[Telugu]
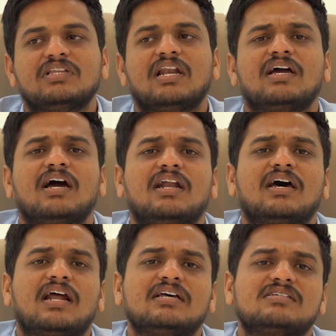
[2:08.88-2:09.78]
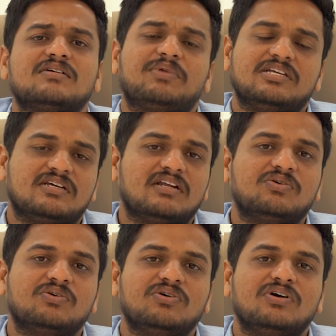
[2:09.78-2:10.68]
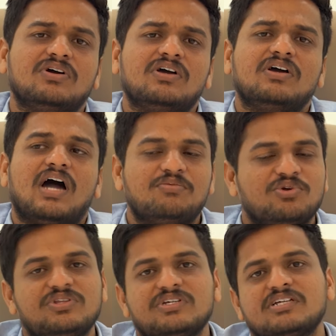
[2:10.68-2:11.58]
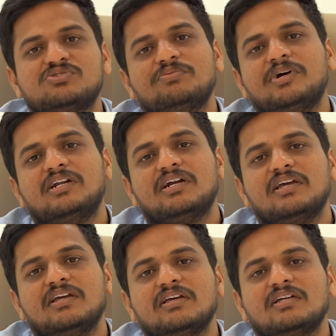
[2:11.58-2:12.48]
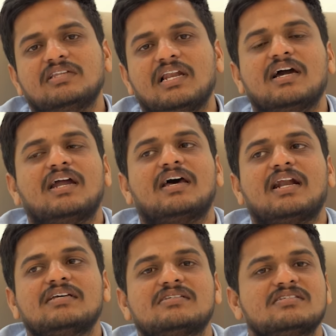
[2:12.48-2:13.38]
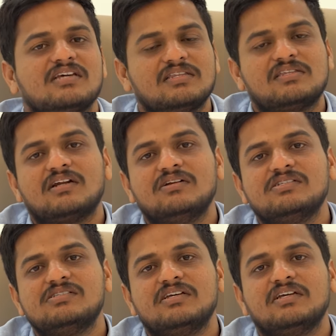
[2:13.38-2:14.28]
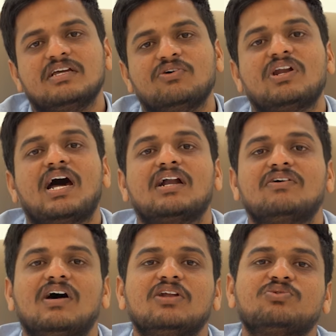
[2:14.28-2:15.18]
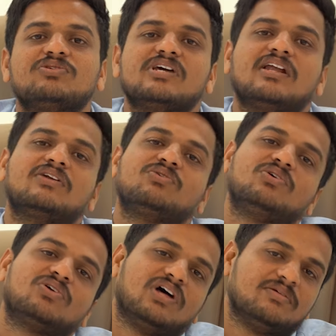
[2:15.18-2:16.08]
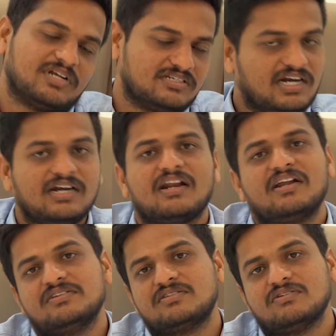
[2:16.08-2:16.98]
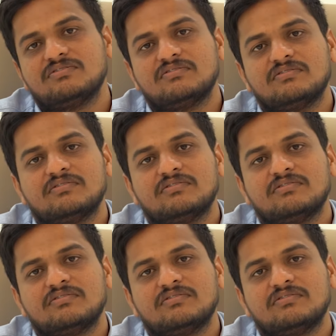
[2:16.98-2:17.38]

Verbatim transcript: తెలంగాణ రాష్ట్ర ప్రజలకు అభివృద్ధి చేసి చూపెట్టండి తెలంగాణ రాష్ట్ర చరిత్రల నుంచి ఎవరు ఆనవాళ్ళు తుడిచేయాలనుకుంటారో అది ప్రజలే నిర్ణయిస్తారు